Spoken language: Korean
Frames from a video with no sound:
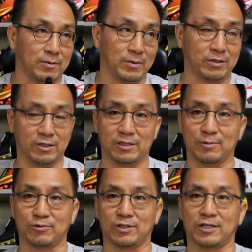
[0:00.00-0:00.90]
매트릭스
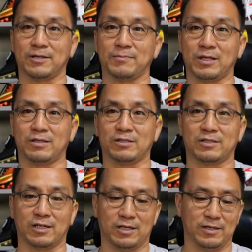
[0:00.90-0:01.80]
에보사
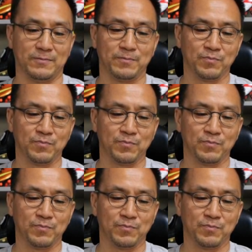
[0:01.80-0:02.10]
매트릭사의